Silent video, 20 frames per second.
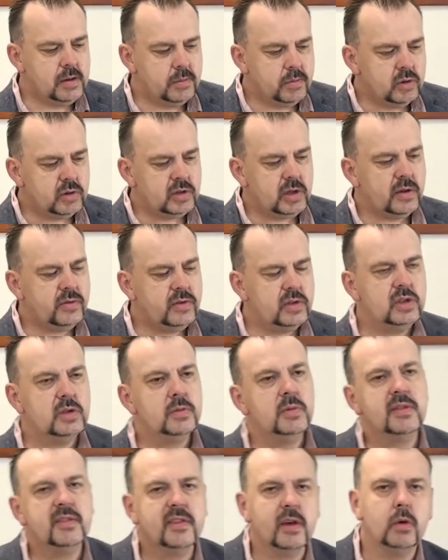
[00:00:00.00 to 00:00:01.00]
Później
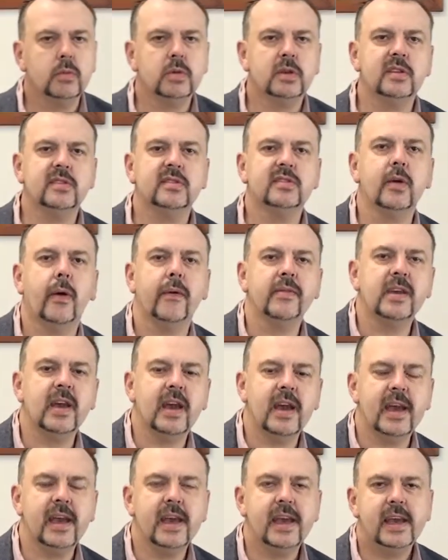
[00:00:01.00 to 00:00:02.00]
widzimy całą
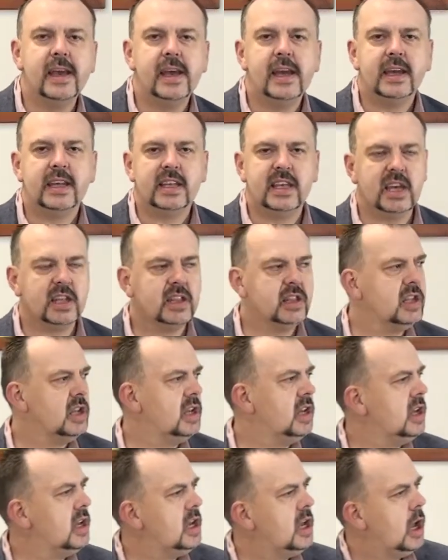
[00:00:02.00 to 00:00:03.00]
historię,
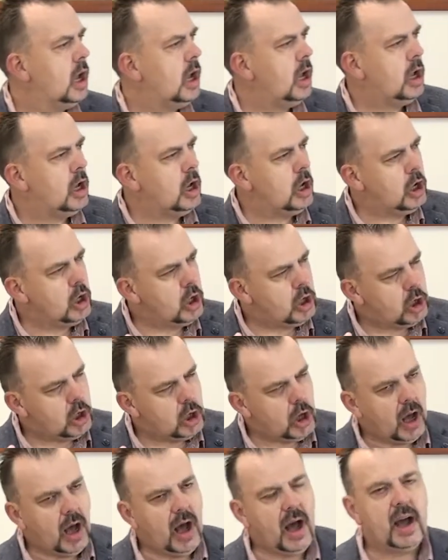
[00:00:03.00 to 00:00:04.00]
kiedy
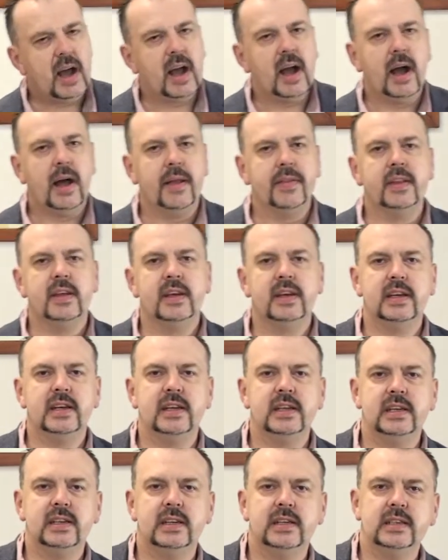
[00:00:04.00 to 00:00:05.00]
Achan,
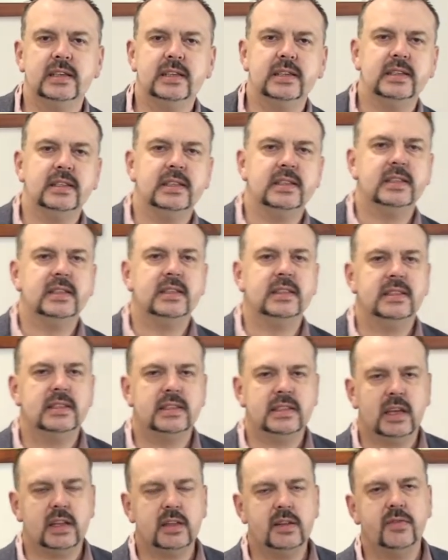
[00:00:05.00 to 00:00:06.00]

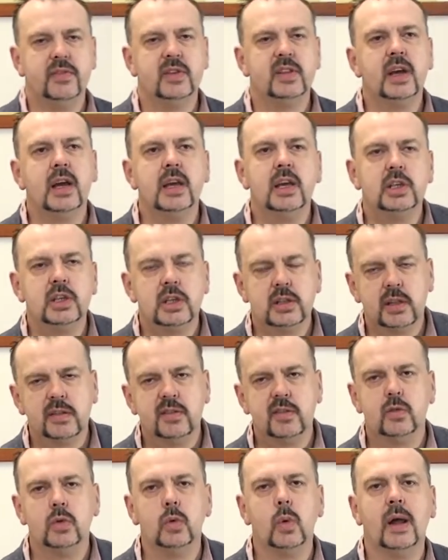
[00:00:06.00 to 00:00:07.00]
kiedy wydaje się ta
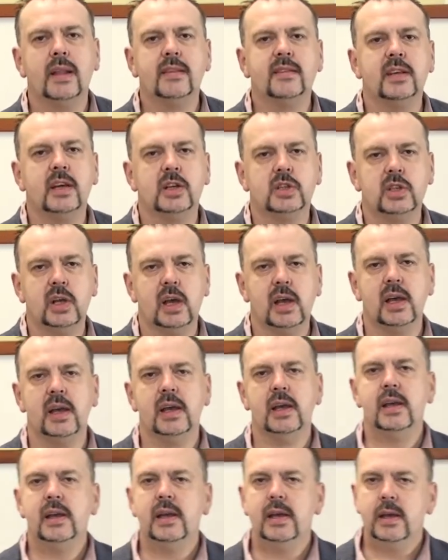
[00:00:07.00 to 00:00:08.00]
sytuacja,
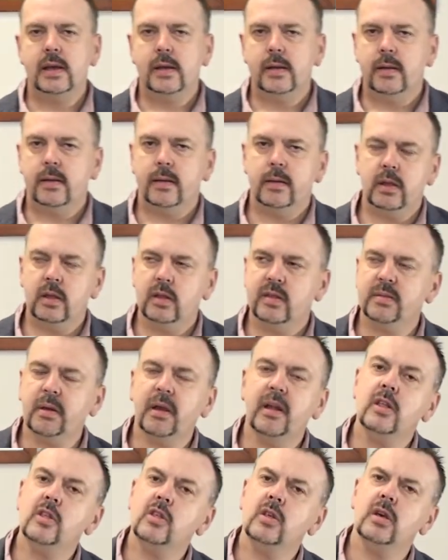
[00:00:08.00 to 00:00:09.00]
że
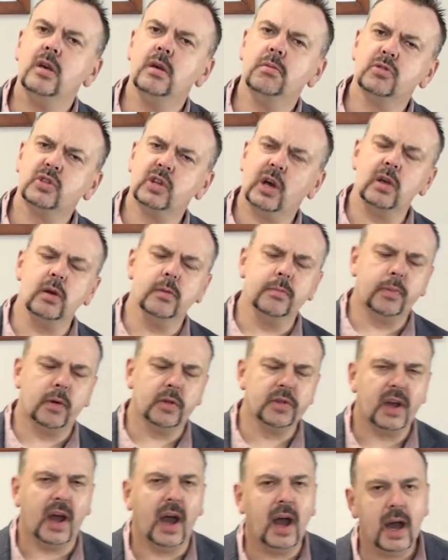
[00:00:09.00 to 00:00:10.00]
Izraelici ruszają
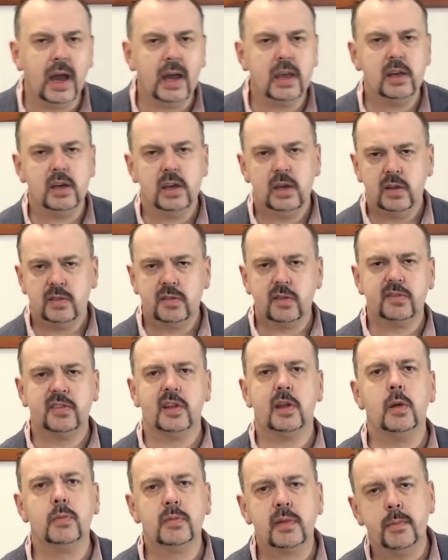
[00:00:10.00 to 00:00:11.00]
pod Aj,
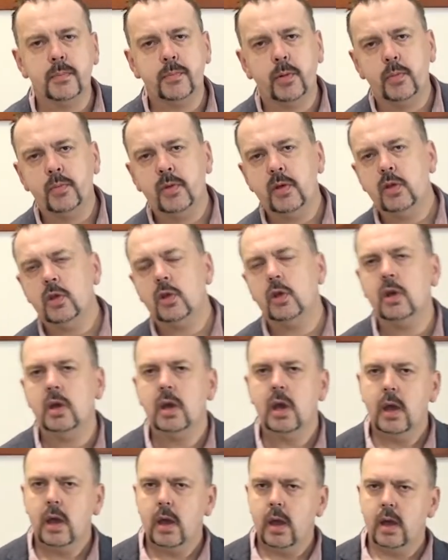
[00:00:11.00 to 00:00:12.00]
zostają tam
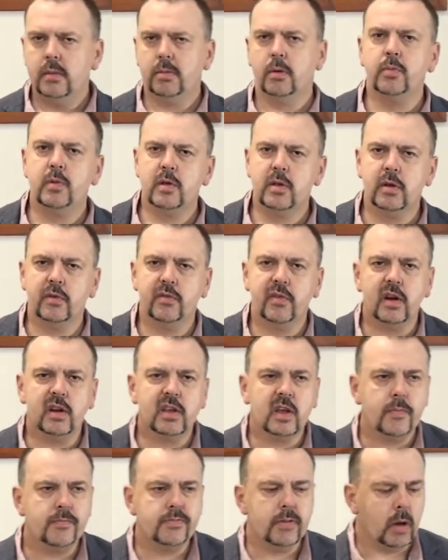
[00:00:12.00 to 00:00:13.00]
pobici, robi się
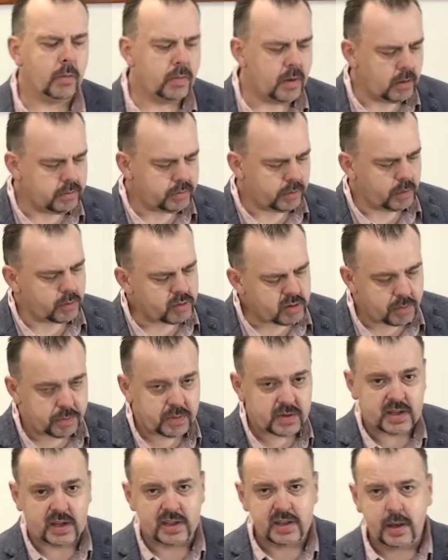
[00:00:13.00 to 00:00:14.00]
wielki problem, robią się
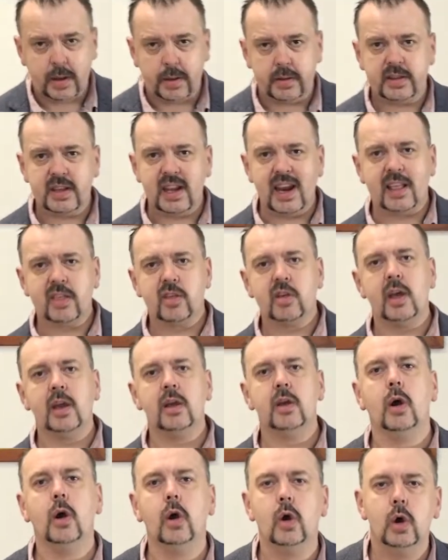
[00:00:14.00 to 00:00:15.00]
pytania
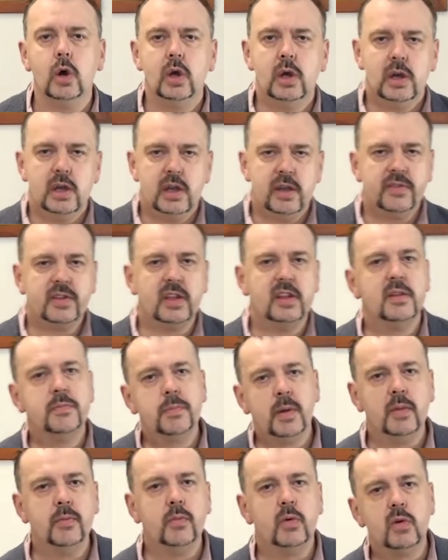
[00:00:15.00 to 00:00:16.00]
dlaczego i wtedy
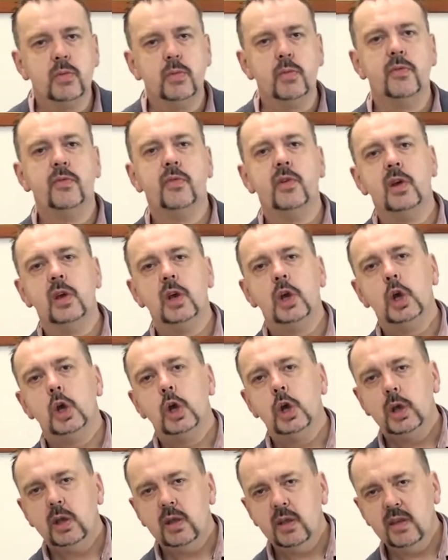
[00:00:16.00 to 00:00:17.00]
Pan Bóg mówi
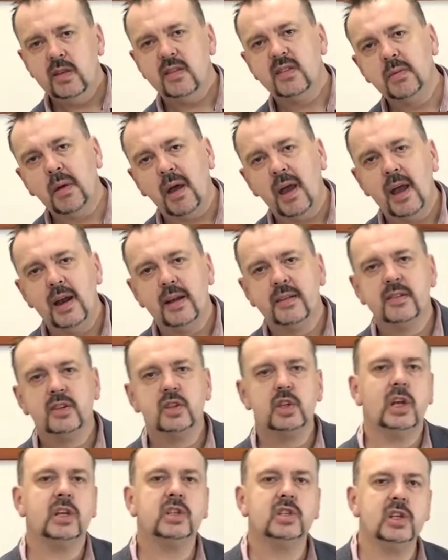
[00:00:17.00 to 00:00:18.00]
Izrael
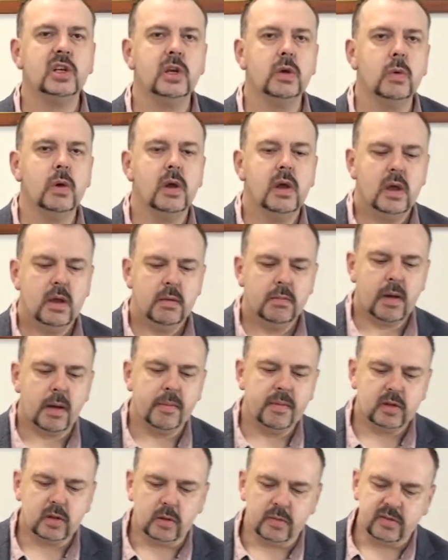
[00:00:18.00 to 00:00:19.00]
zgrzeszył,
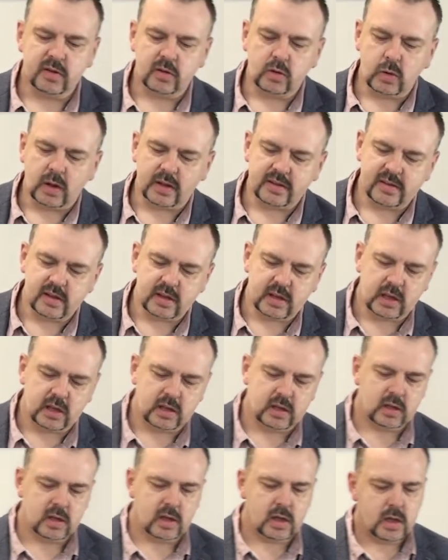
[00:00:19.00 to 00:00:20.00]
mamy tą sytuację,
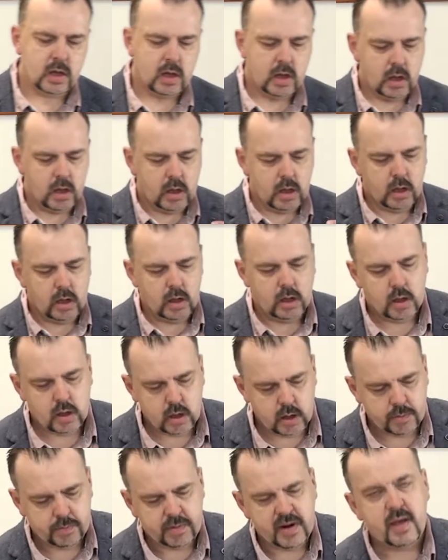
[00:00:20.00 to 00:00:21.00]
kiedy
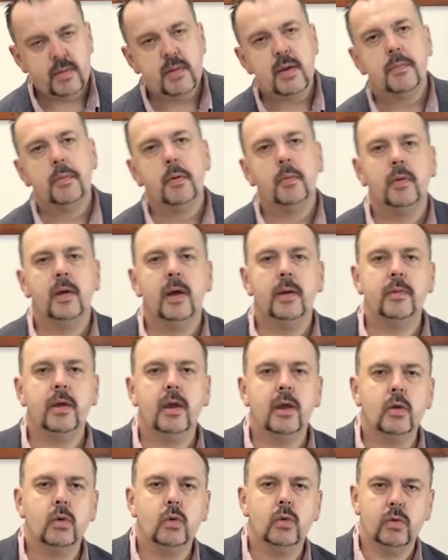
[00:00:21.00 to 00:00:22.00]
plemię po
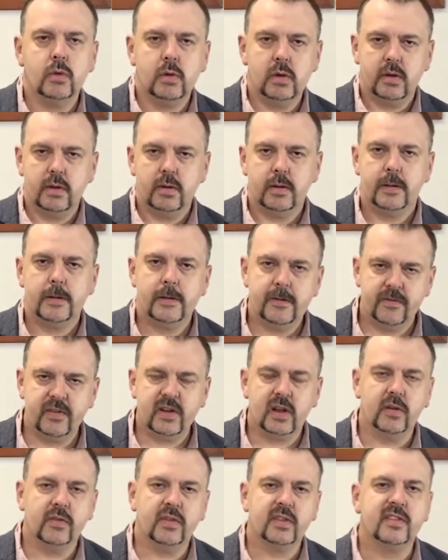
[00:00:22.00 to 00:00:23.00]
plemieniu
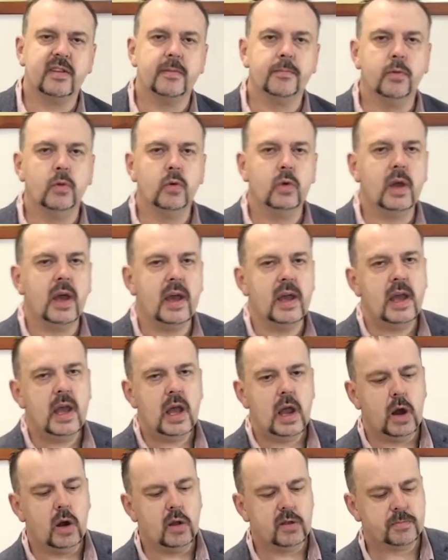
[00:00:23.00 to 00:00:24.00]
występuje,
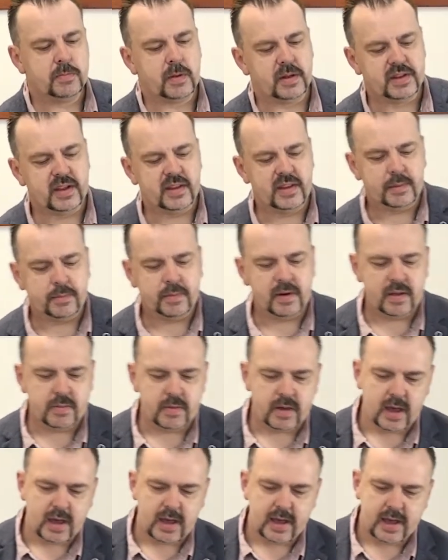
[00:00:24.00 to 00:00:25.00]
los pada na
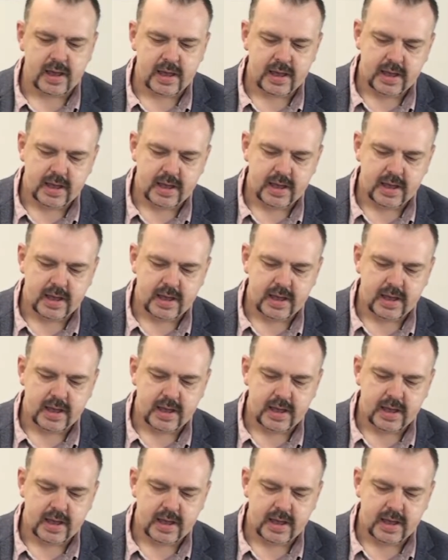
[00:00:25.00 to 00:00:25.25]
plemię